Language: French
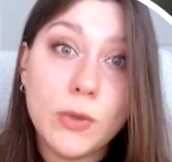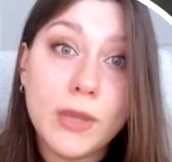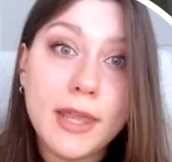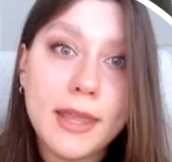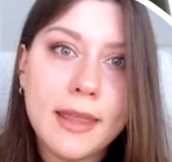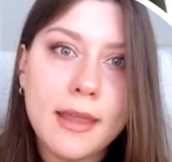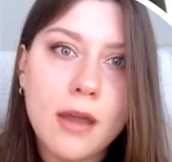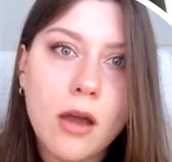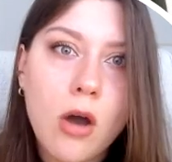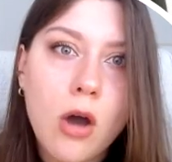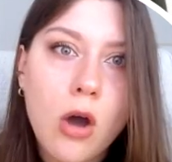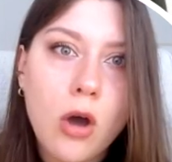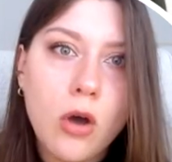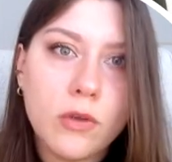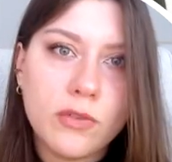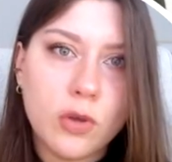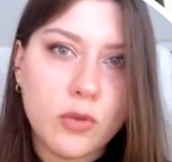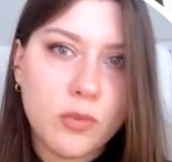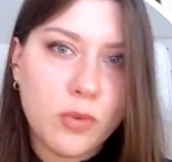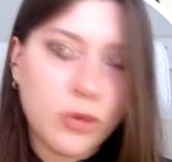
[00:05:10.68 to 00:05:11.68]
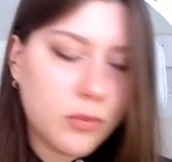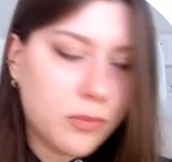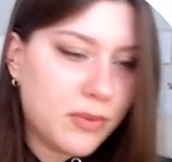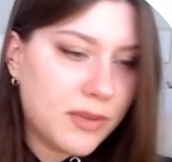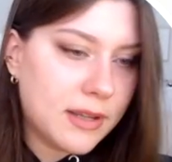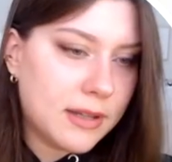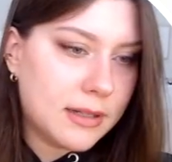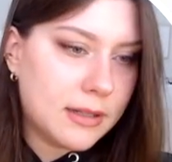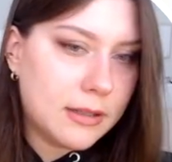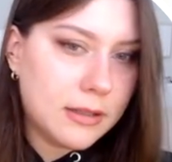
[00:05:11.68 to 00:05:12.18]
Oui, oh, ça augmente
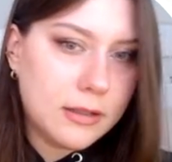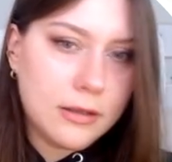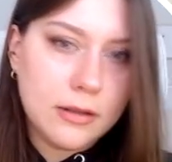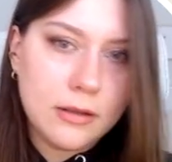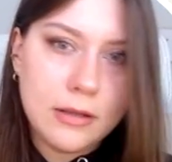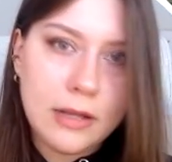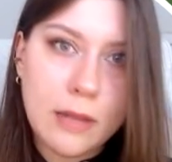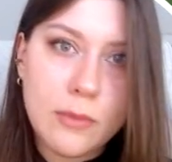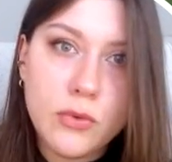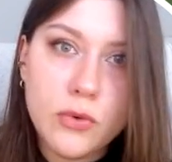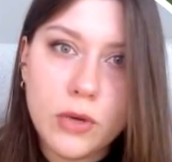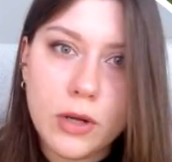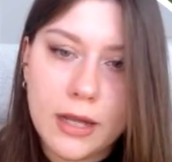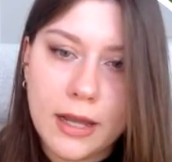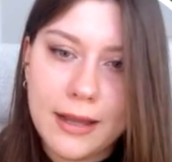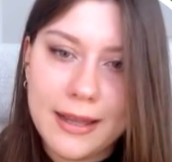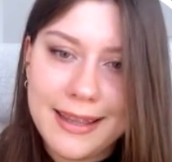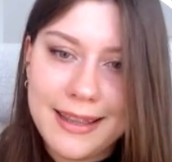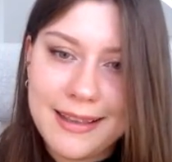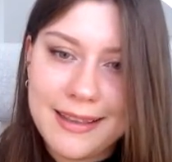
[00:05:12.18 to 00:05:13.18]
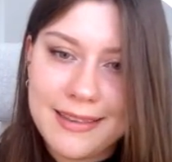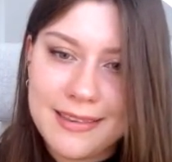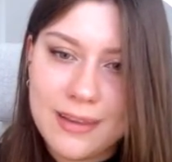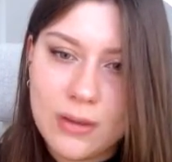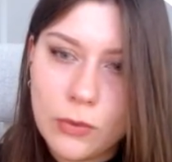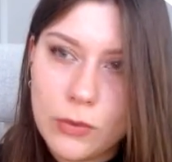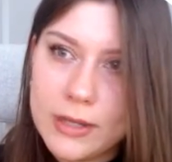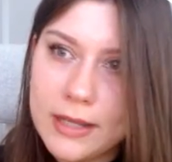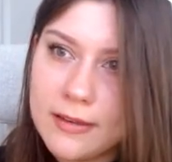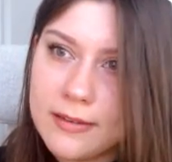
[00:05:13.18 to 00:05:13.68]
bien l'amour là.
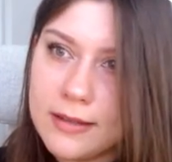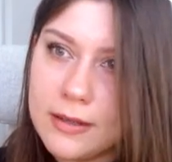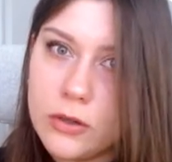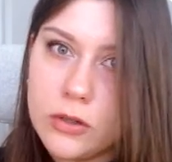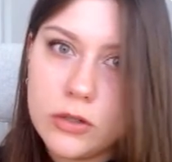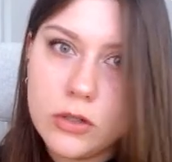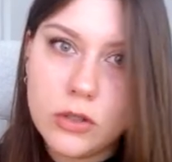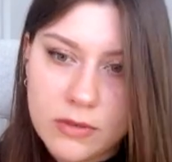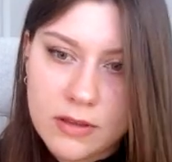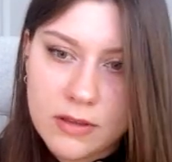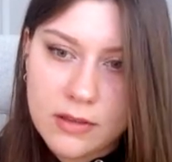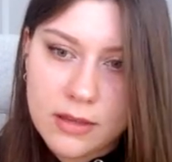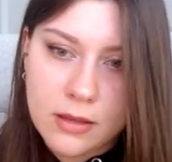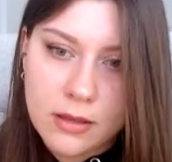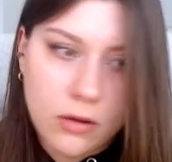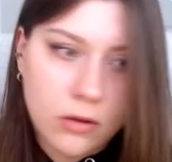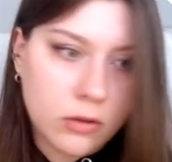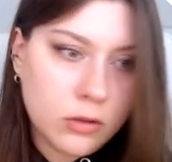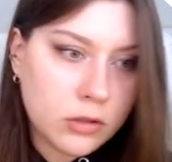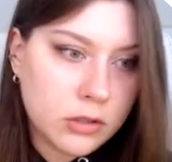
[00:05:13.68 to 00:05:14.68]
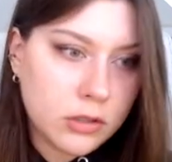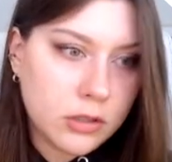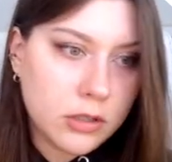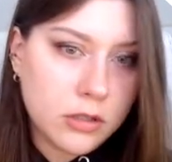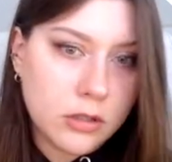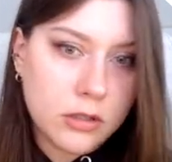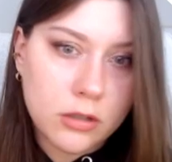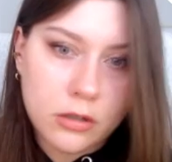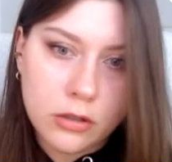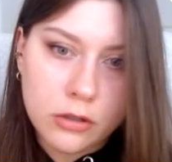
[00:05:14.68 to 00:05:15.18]
Excellent, excellent. Vas-y,
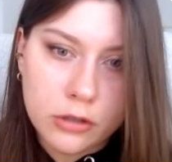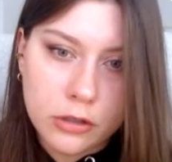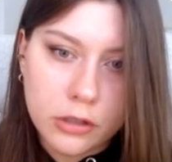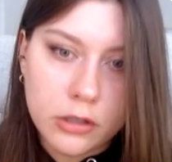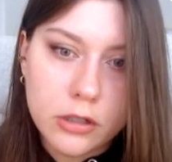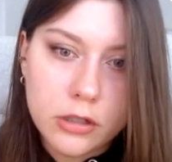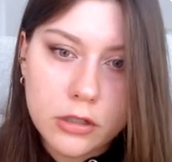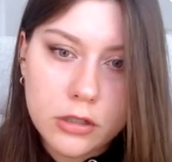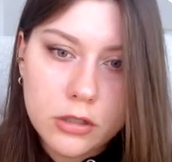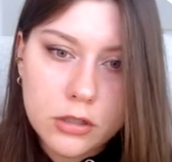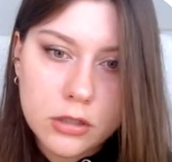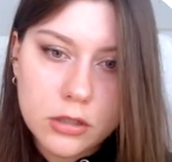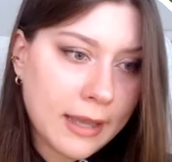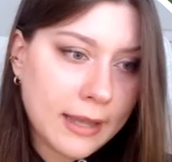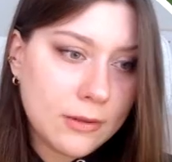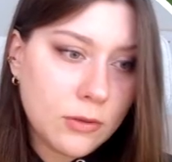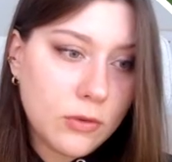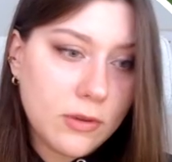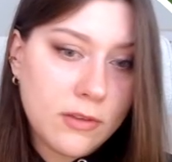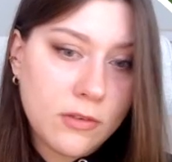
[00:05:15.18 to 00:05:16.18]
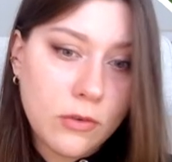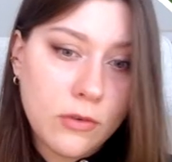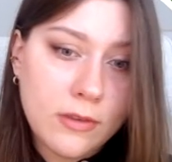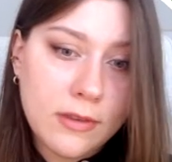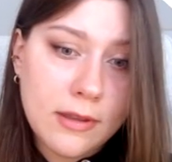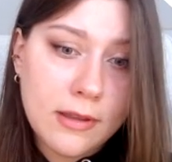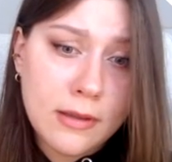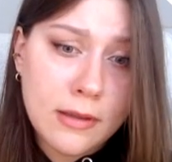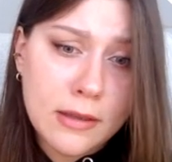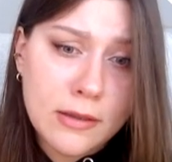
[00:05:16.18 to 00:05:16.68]
encore, encore. Arrête de
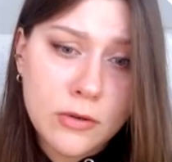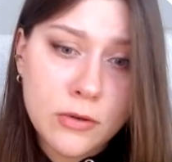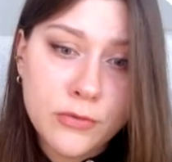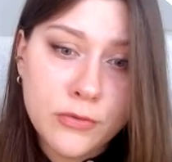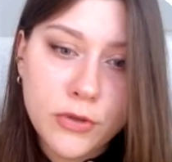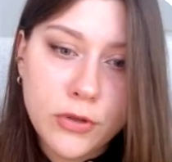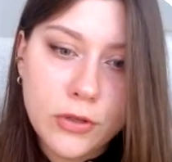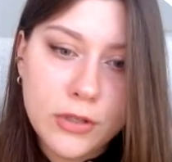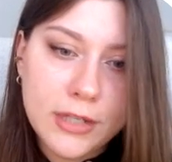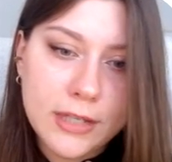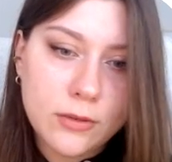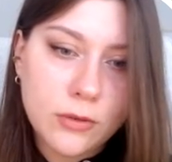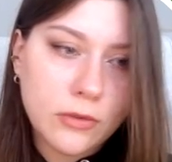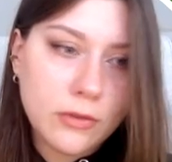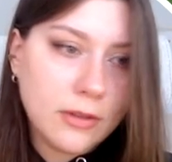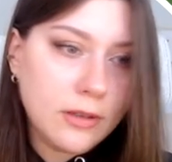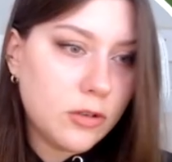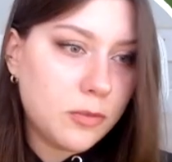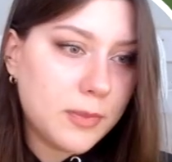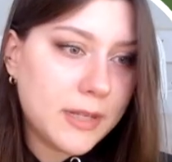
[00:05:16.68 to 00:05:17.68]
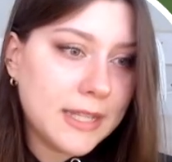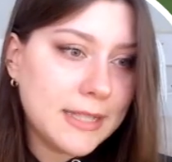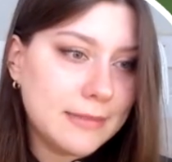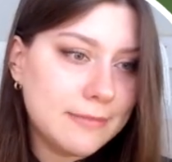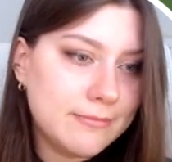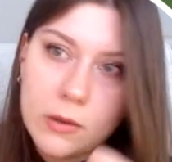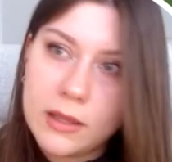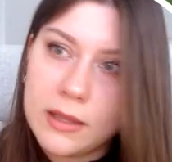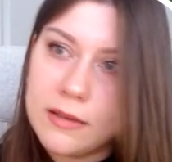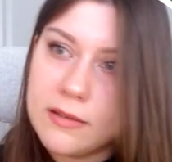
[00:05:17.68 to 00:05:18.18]
discuter, offre le cadeau s'il te plaît.
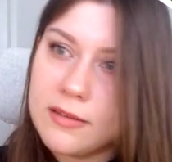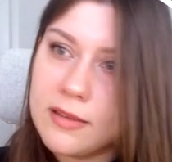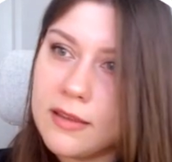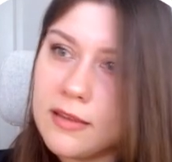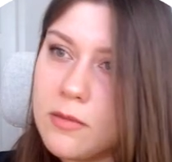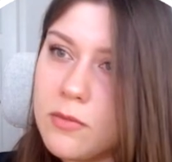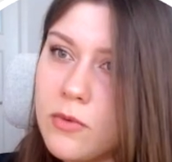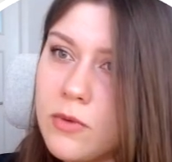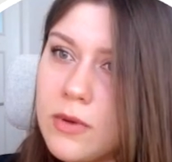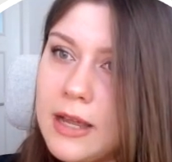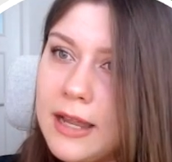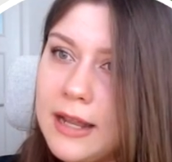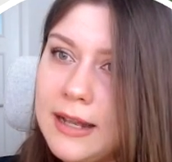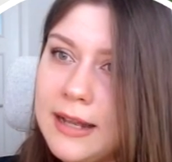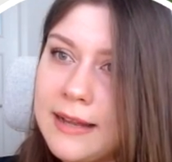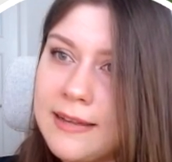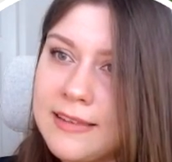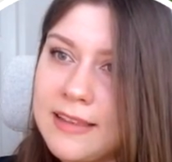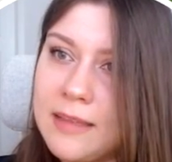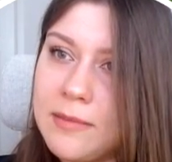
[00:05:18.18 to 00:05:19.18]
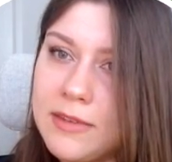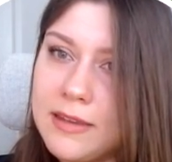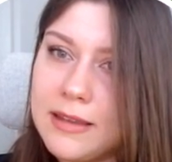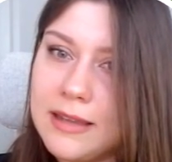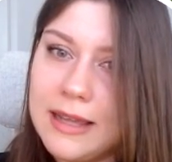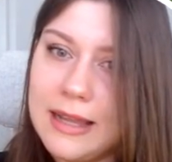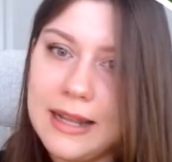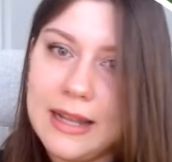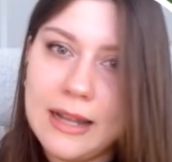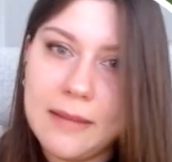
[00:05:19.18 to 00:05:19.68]
Ok, ça c'est bon, elle l'accepte,
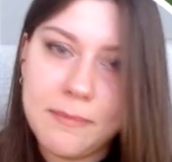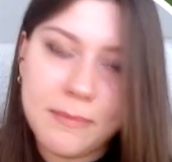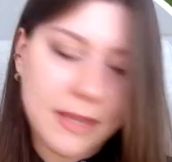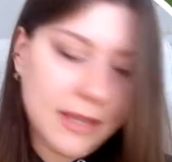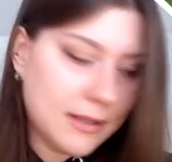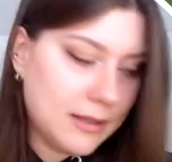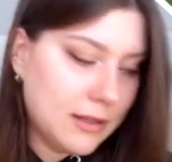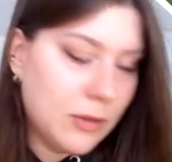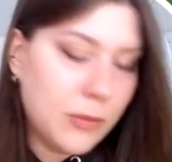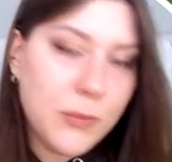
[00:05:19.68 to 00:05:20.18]
elle l'aime bien.